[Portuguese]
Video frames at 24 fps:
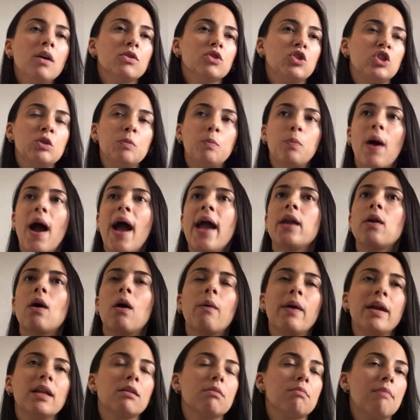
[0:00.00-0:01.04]
Tipo, ai, não
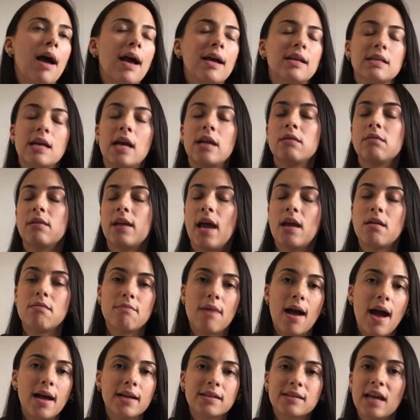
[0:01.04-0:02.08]
aguento mais, ai, não quero
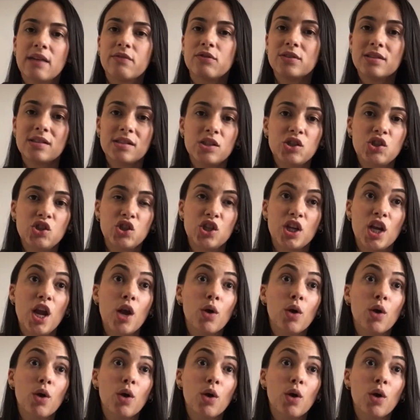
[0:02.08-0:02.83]
mais, ai, vou desistir.